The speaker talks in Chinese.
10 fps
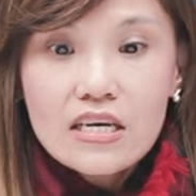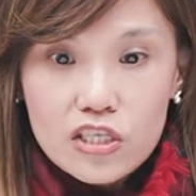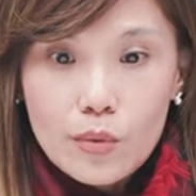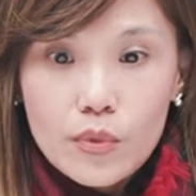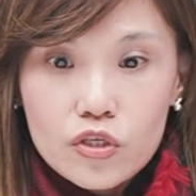
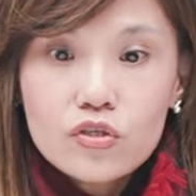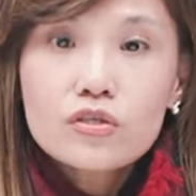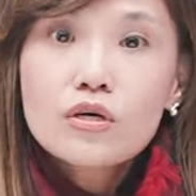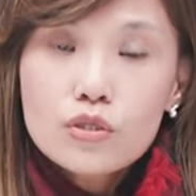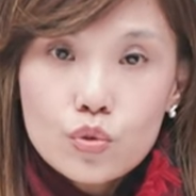什么
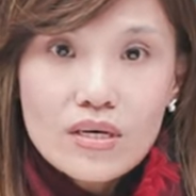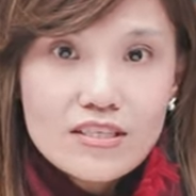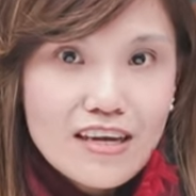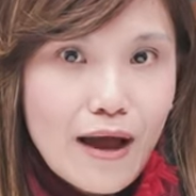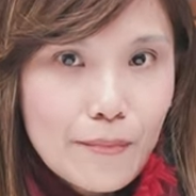是最
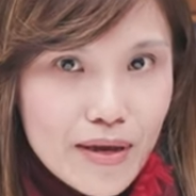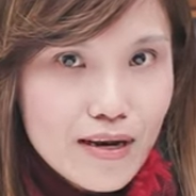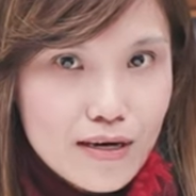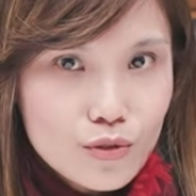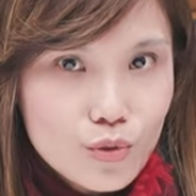常被
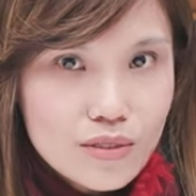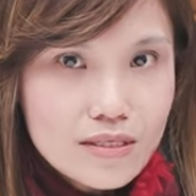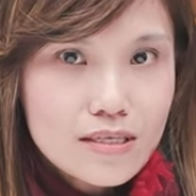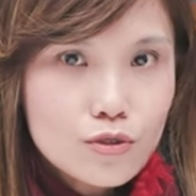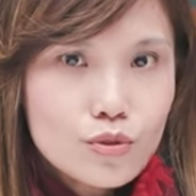勒索的
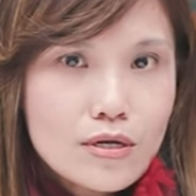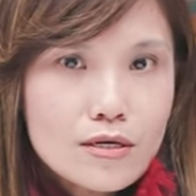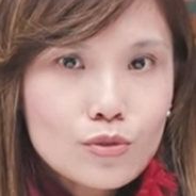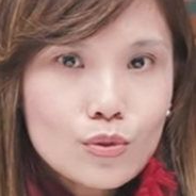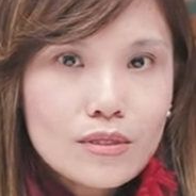情绪
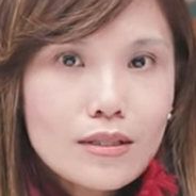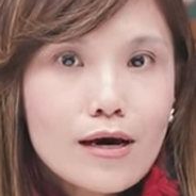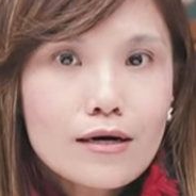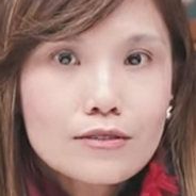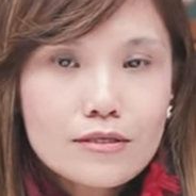勒索的
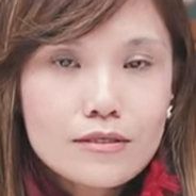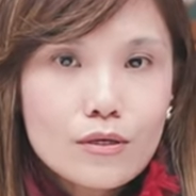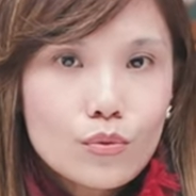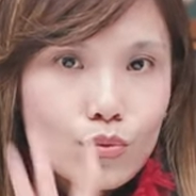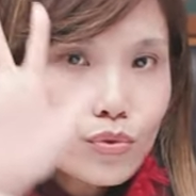特质
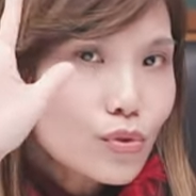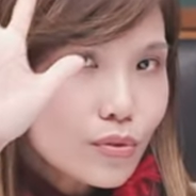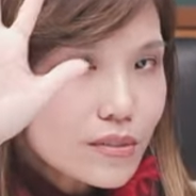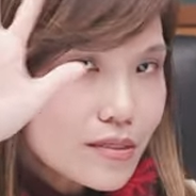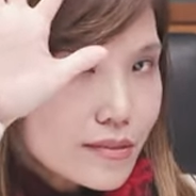的五
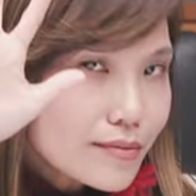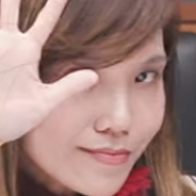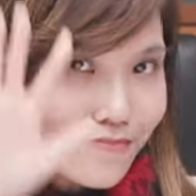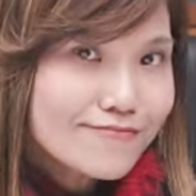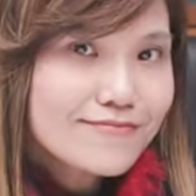种人。
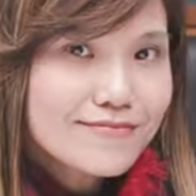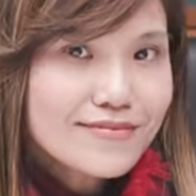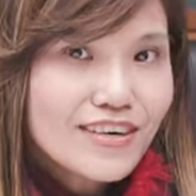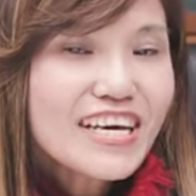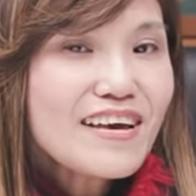
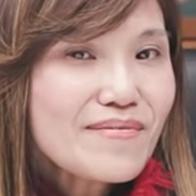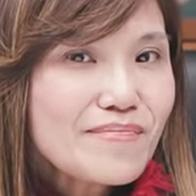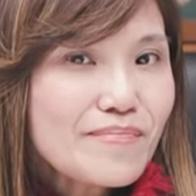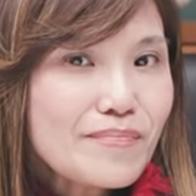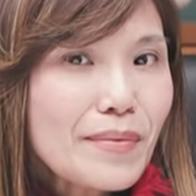OK，
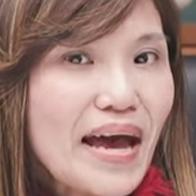拜